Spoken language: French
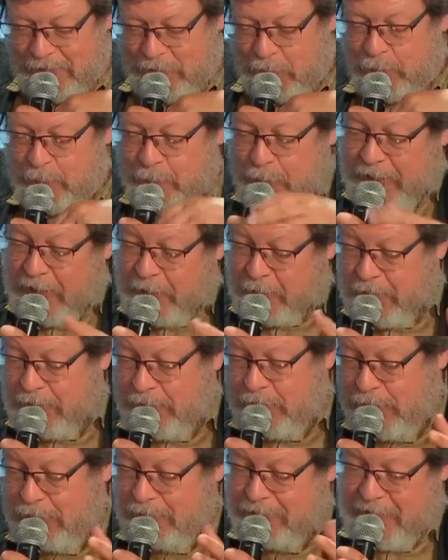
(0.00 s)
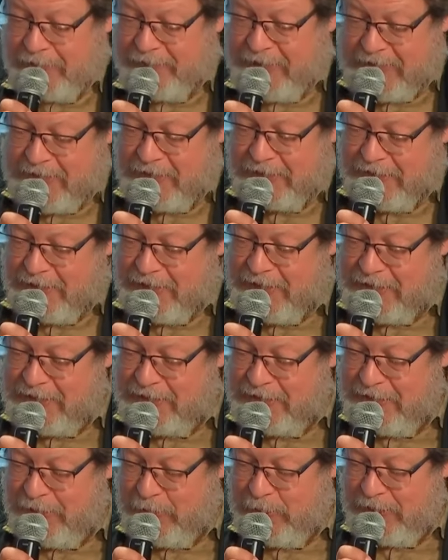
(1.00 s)
euh, donc peut-être avec cette
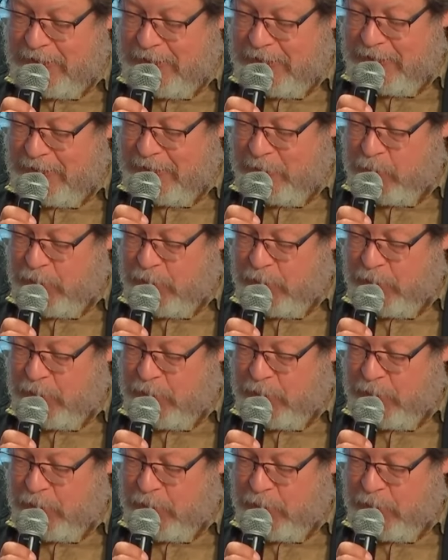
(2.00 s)
dynastie des,